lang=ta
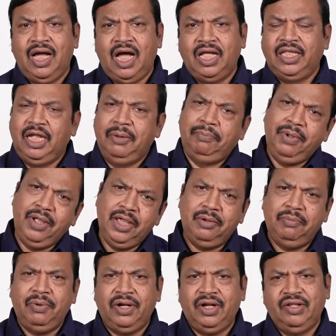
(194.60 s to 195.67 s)
அது
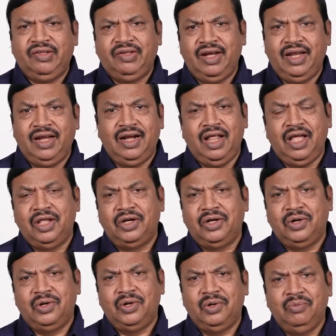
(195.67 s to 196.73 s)
எப்பேற்பட்ட சிலைகளாக
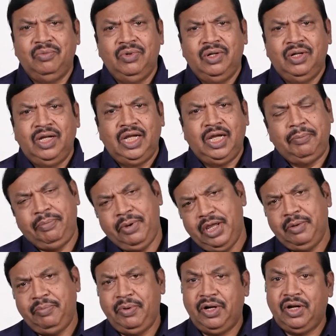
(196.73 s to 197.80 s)
இருக்கட்டும்
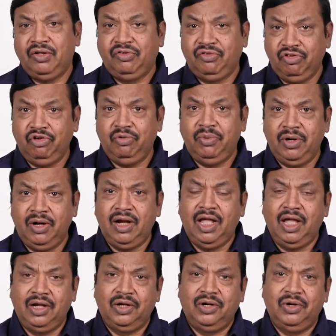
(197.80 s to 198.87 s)
எப்பேற்பட்ட
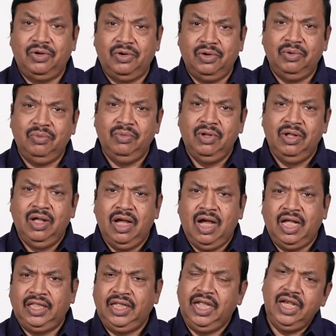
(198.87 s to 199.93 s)
சுரூபங்களாக இருக்கட்டும்
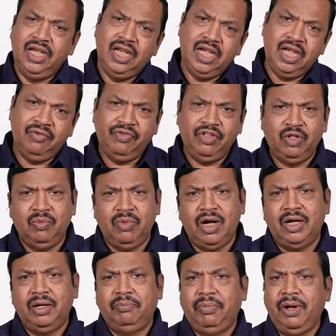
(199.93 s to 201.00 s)
அது என்னென்ன
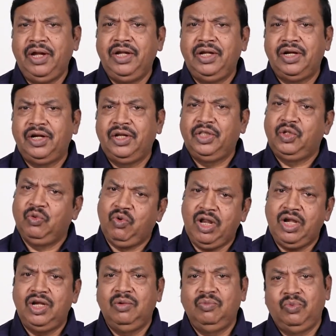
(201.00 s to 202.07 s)
விதமான பெயிண்ட் அடித்து
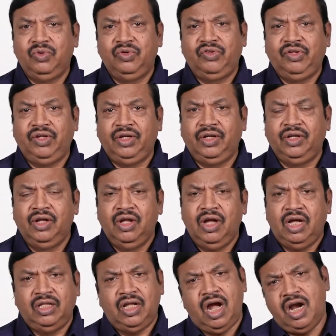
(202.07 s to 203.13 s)
வர்ணம் பூசி
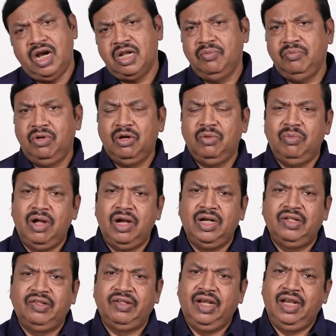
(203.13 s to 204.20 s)
அது
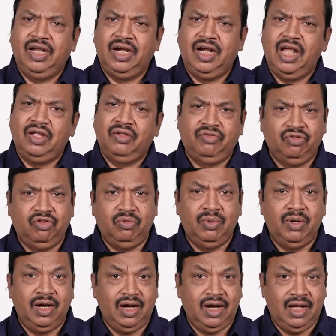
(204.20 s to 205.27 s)
ஆடம்பரமான சிலைகளாய்
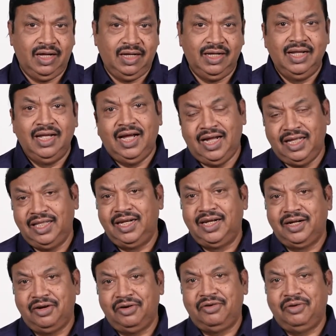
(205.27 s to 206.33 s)
சுரூபங்களாய் அது
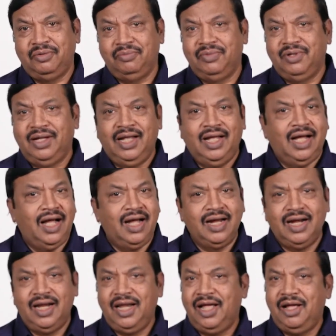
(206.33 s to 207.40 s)
இருக்கட்டும்
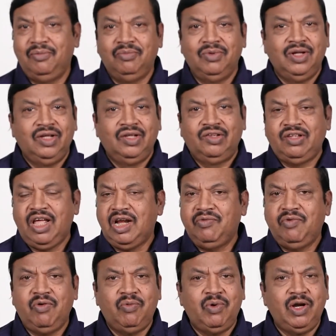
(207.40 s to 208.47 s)
அங்கெல்லாம்
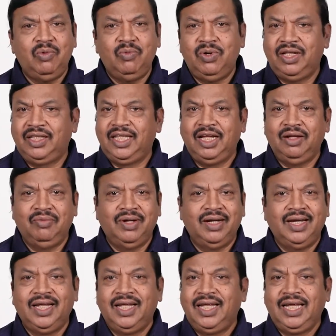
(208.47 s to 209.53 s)
சர்வ வல்லமுள்ள
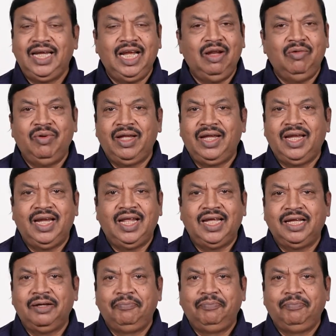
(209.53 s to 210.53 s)
தேவன் இல்லவே இல்லை